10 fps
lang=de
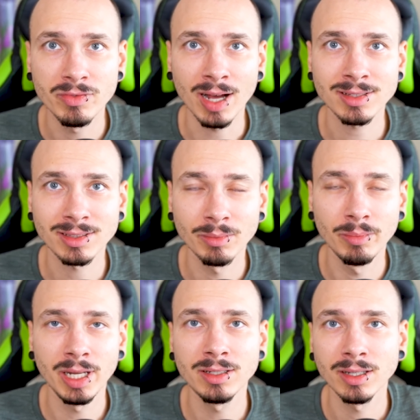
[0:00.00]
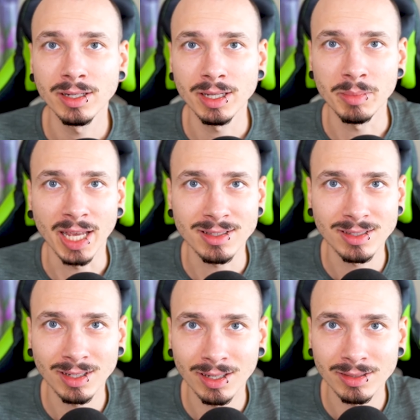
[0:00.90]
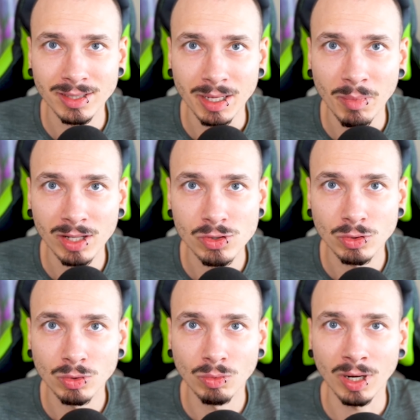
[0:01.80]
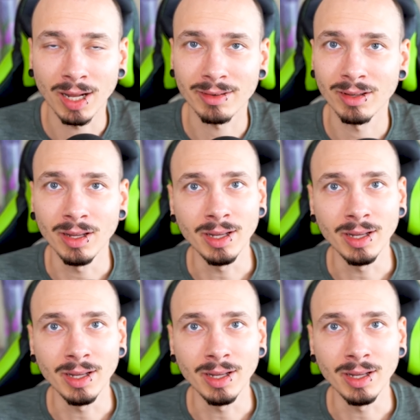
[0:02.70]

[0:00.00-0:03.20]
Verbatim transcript: was mit dem jetzigen Thema zu tun hat.